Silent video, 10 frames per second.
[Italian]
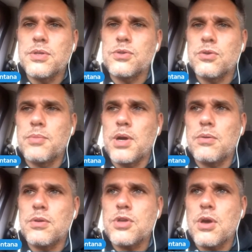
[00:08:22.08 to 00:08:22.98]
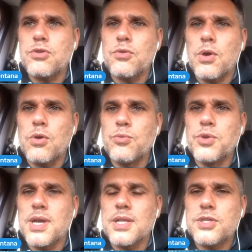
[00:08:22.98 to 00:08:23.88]
insomma, c'è, c'è una
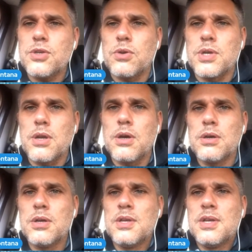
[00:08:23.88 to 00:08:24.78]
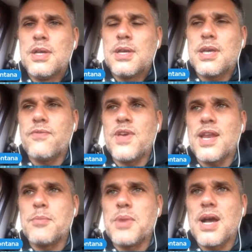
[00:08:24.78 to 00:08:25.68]
comunicazione no? che
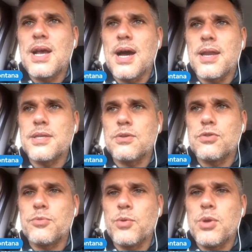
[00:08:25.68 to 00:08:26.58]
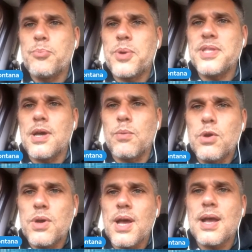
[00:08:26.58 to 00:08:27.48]
viene a mancare, secondo me, un'empatia.
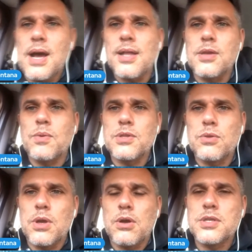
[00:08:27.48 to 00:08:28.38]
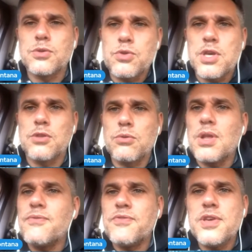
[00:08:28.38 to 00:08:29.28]
Quello che accade quando le cose succedono
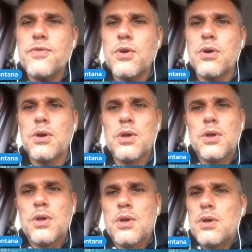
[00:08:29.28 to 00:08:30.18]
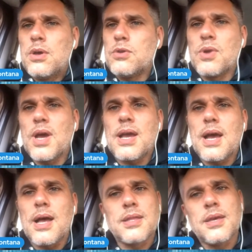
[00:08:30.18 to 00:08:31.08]
dal vivo non
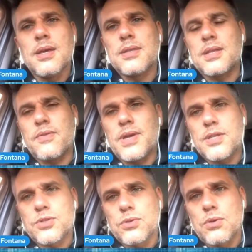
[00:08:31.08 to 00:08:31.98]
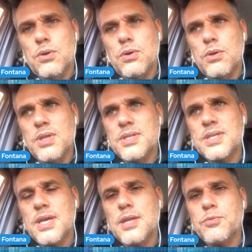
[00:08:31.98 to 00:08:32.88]
accade attraverso gli
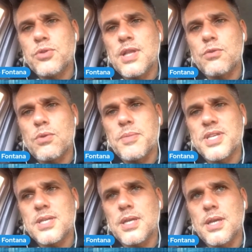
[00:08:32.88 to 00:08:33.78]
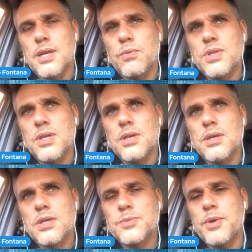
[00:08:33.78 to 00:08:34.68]
schermi o dietro una mascherina, quindi
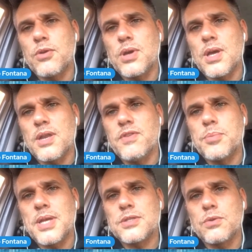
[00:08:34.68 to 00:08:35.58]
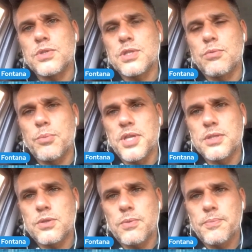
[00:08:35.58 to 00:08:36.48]
spero che arrivi presto questo
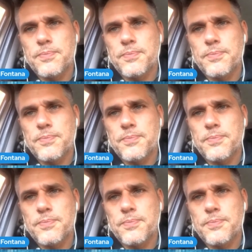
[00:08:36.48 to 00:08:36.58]
momento.